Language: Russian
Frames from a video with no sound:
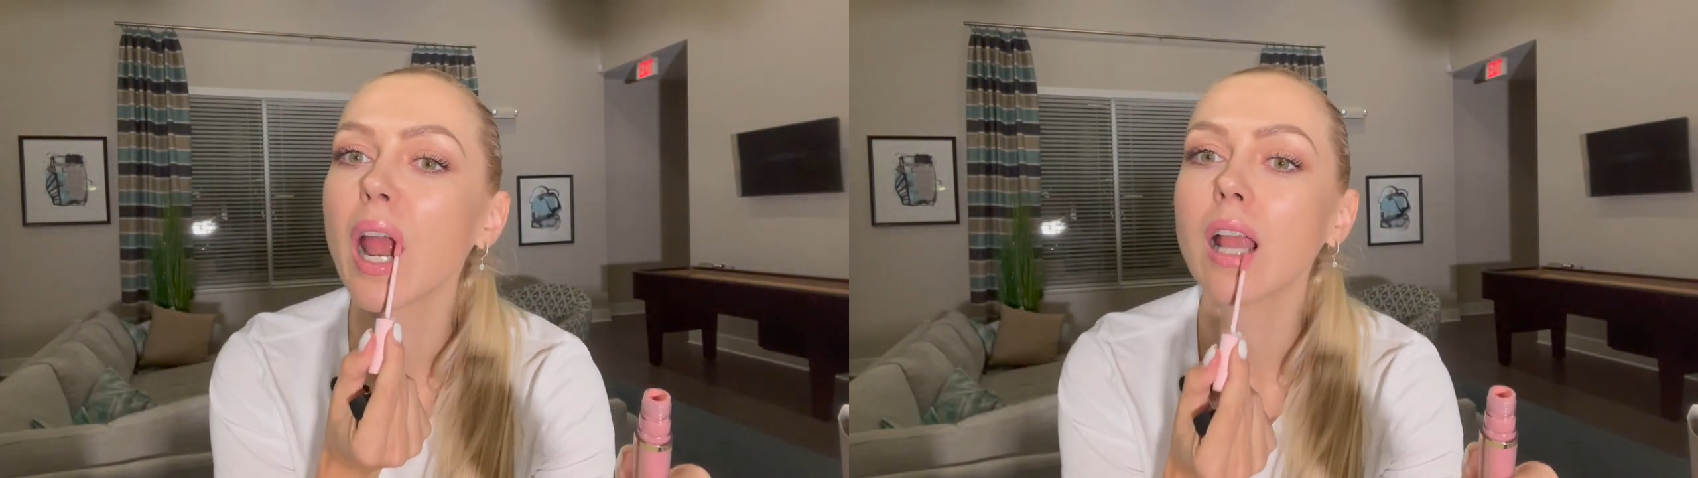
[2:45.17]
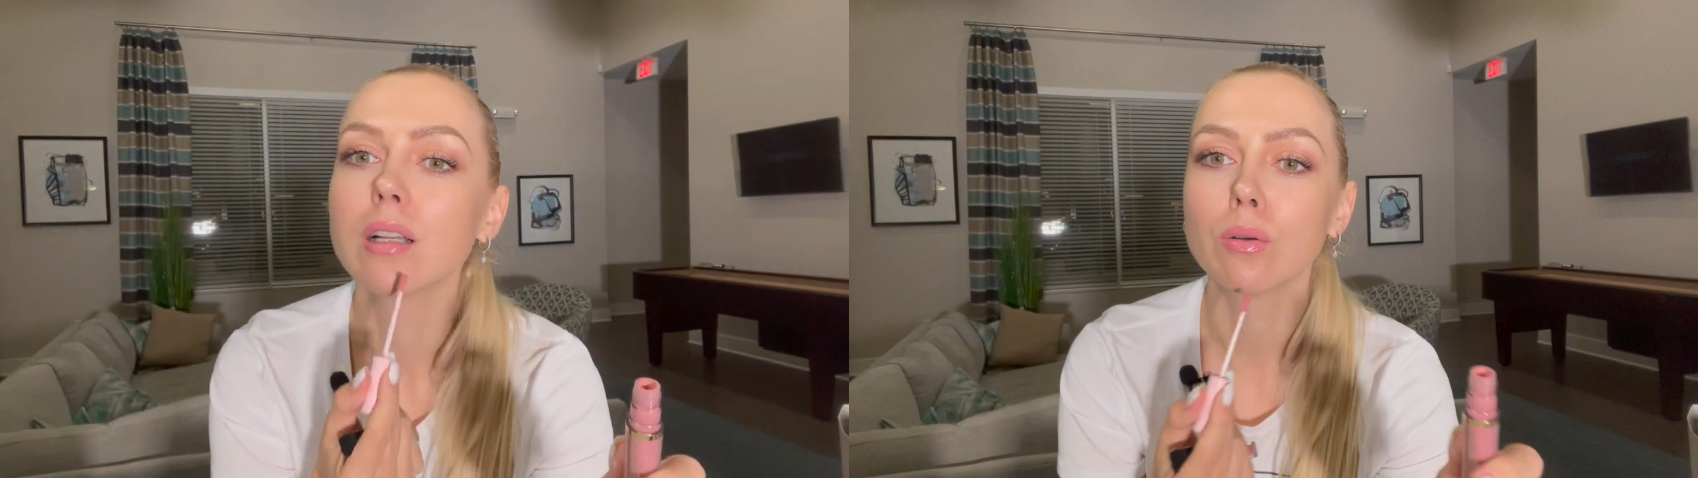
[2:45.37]

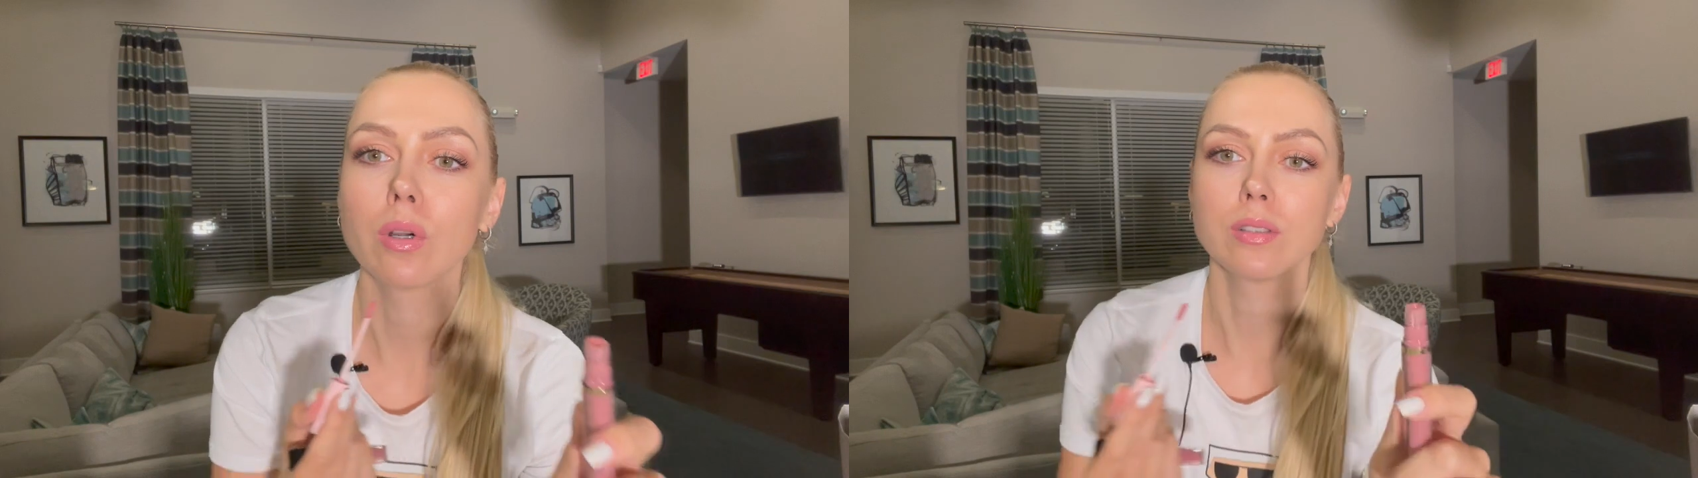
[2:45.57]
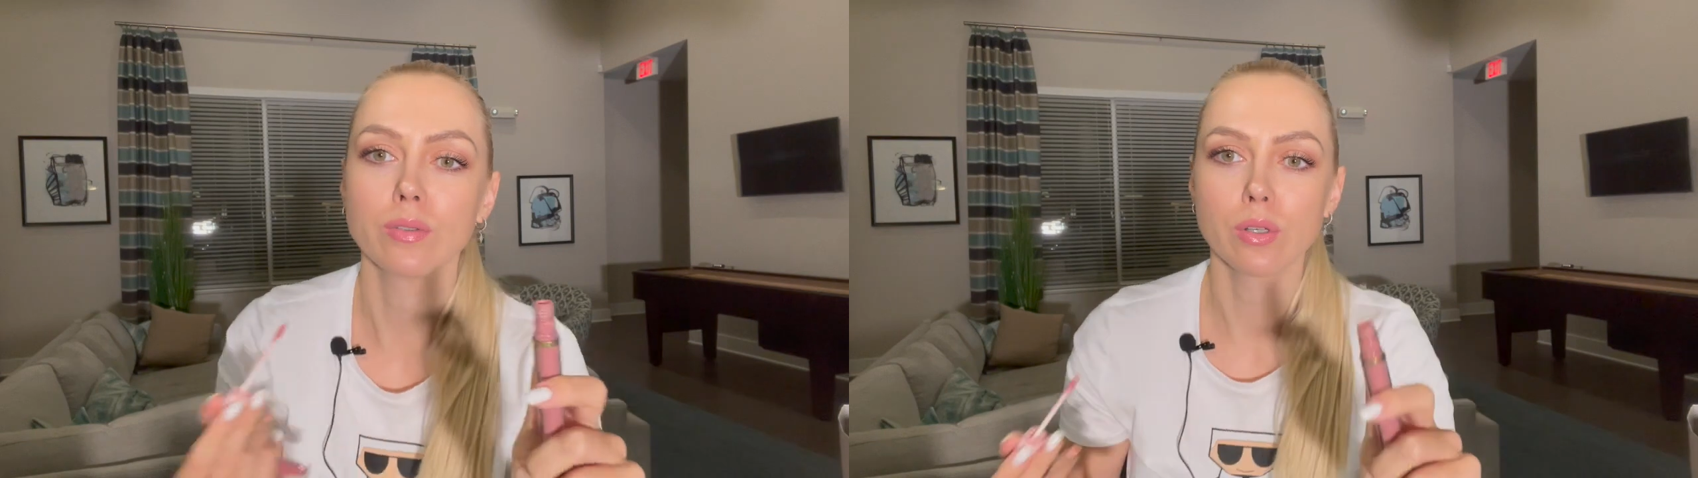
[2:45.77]

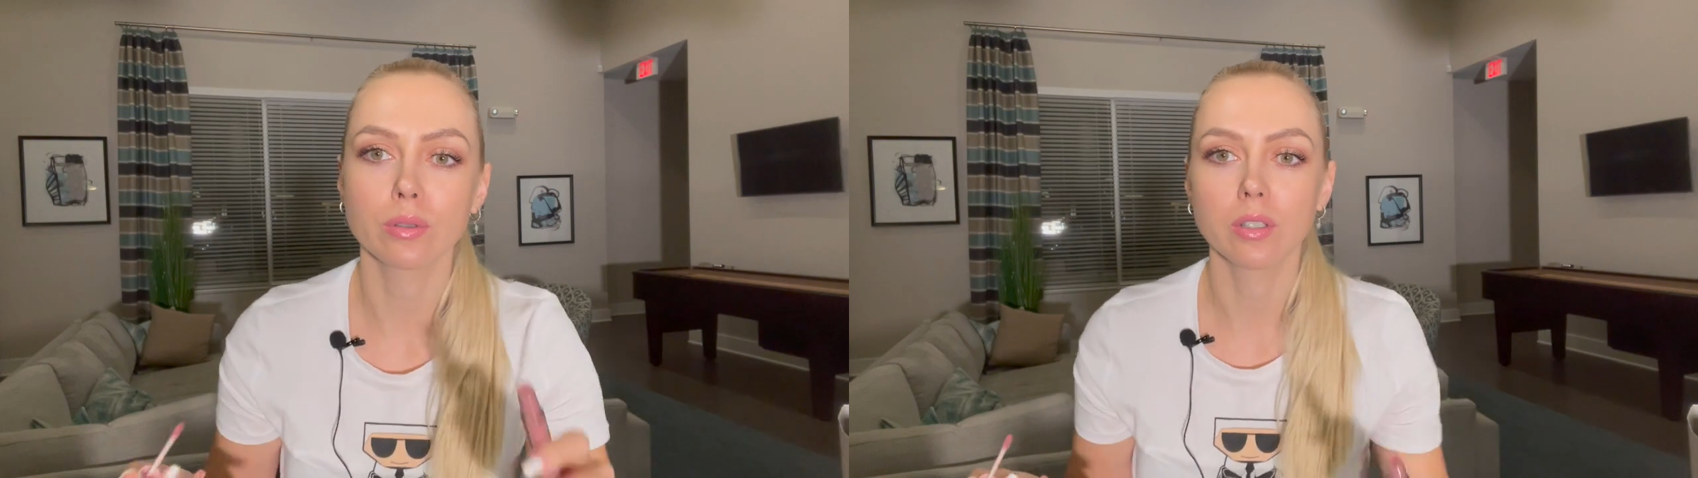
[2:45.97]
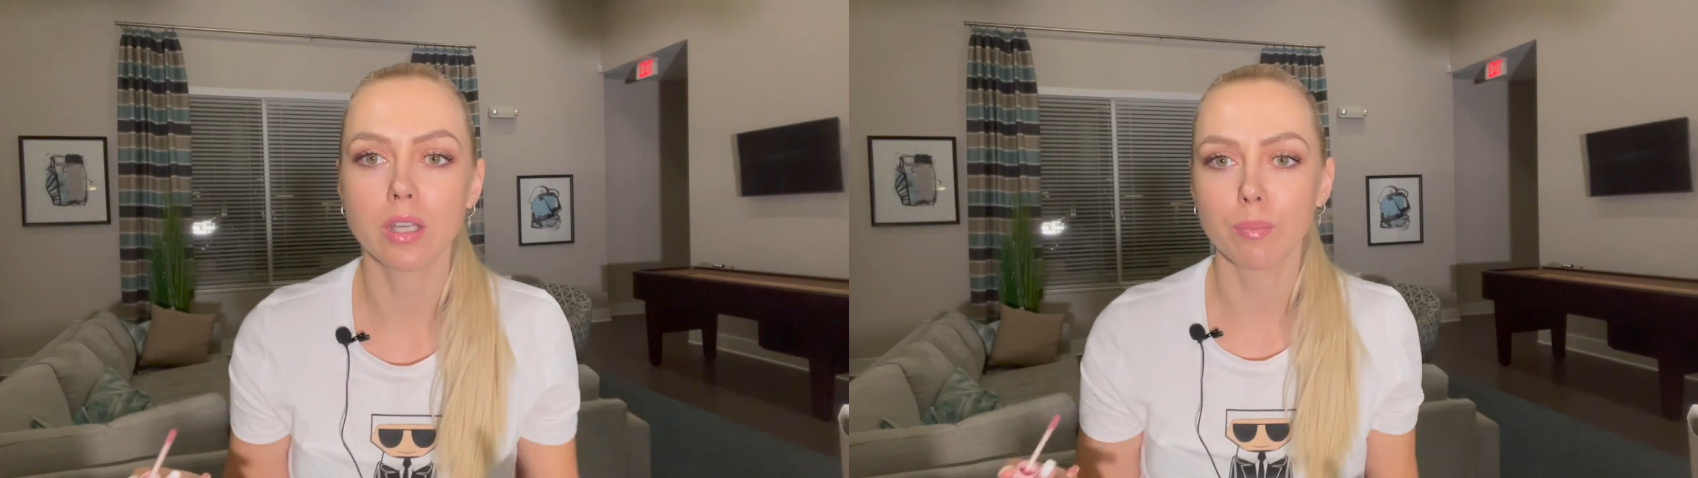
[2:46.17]
Ой,
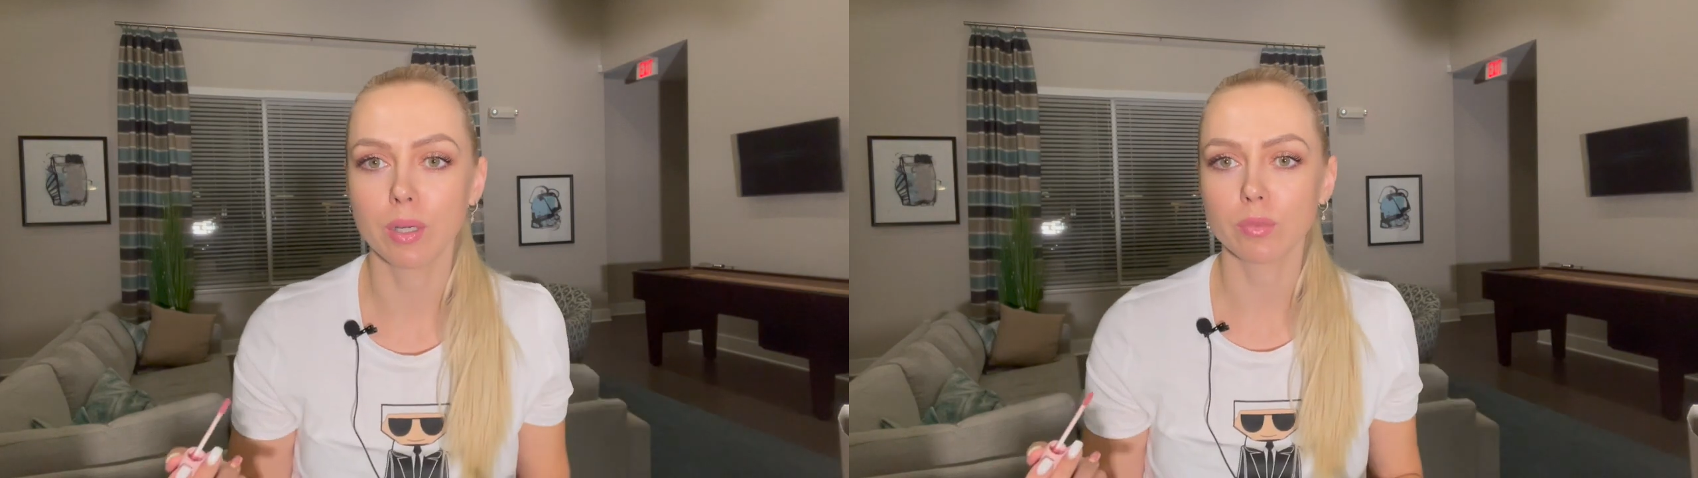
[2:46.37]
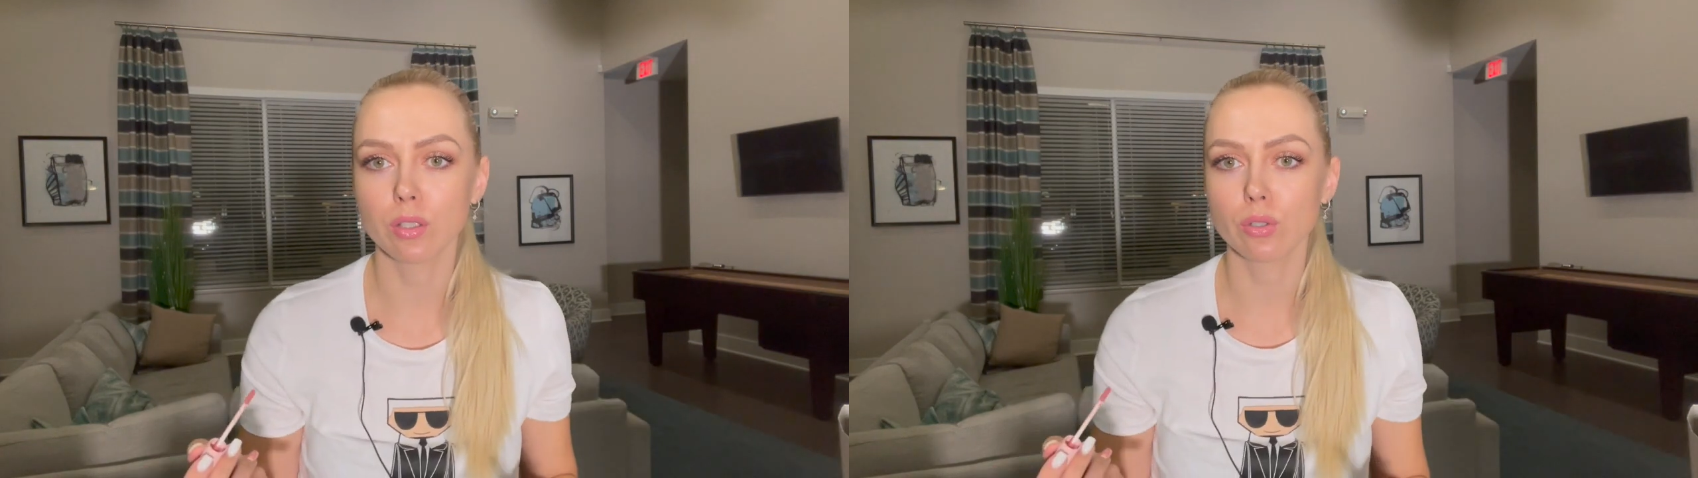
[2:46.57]
девчонки, я
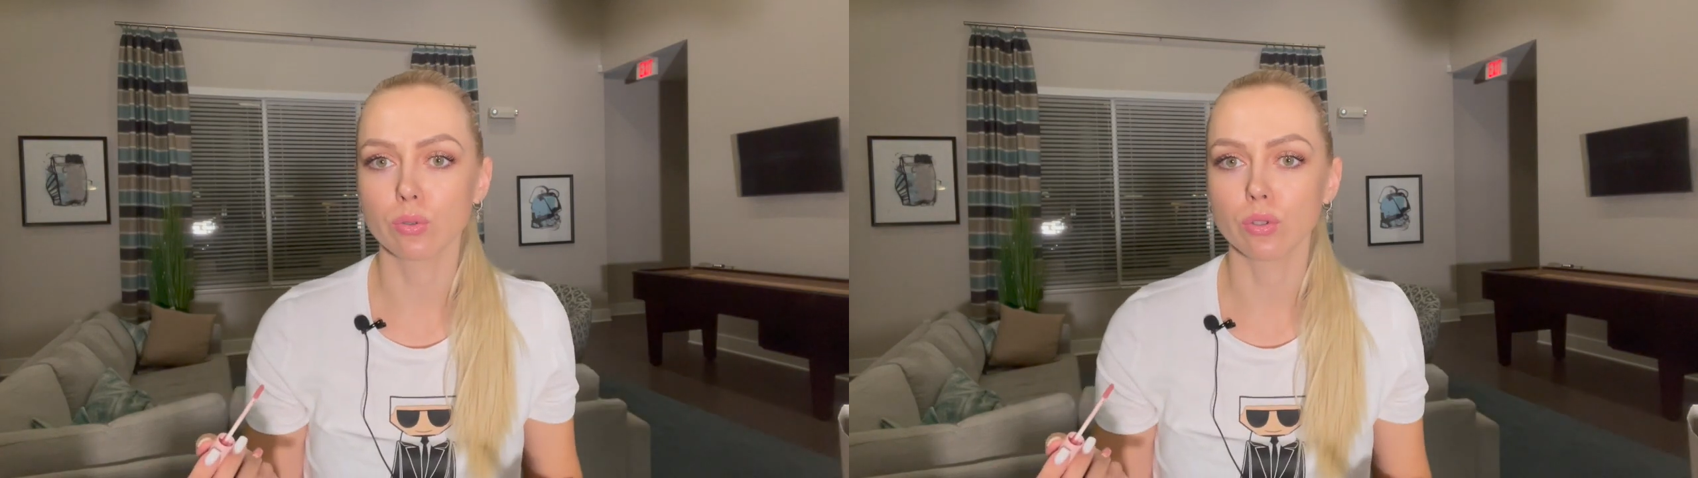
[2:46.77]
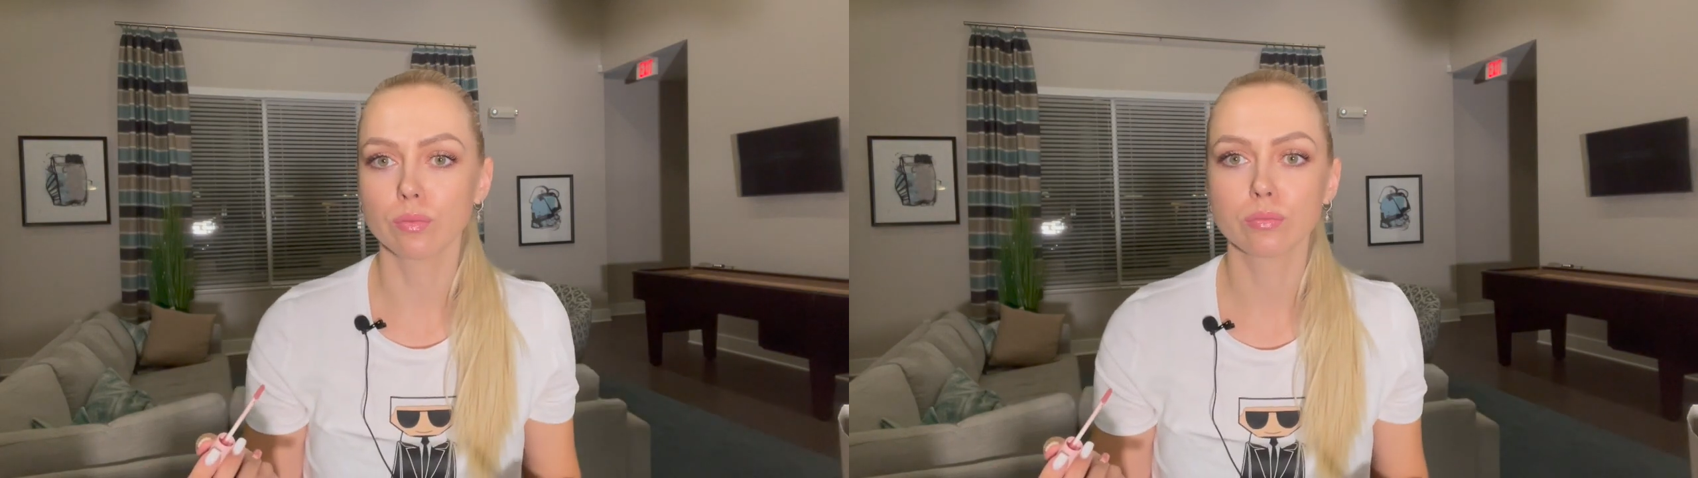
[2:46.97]
прям
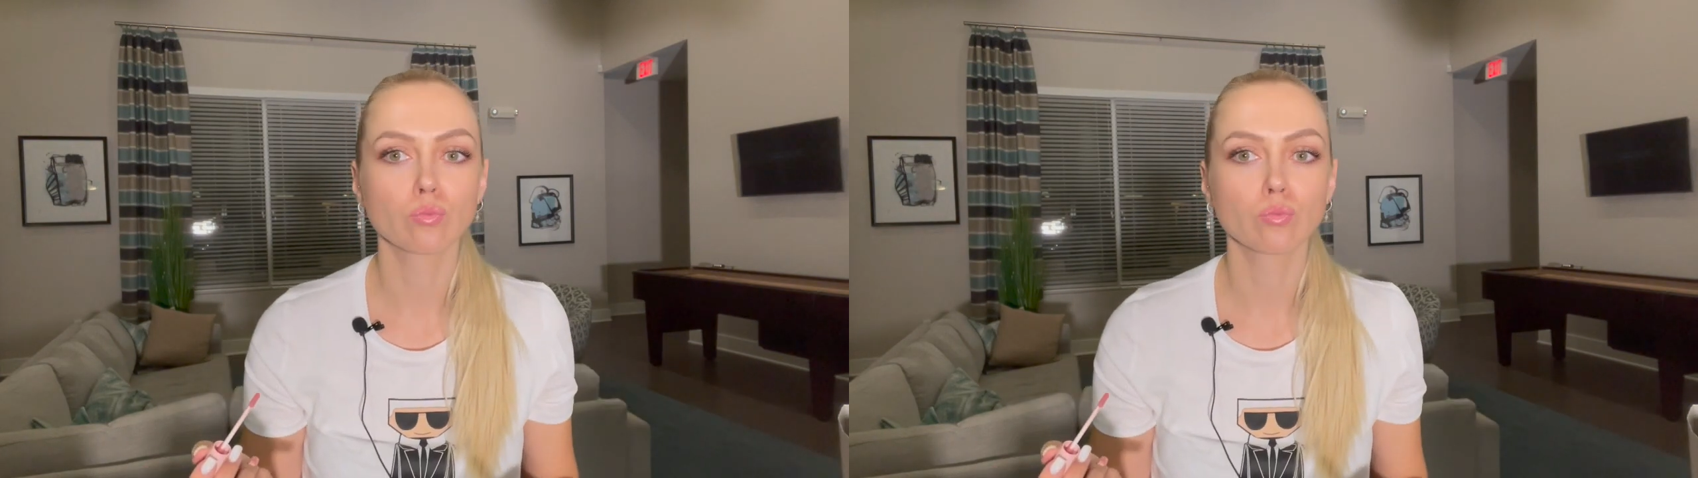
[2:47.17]
тащусь.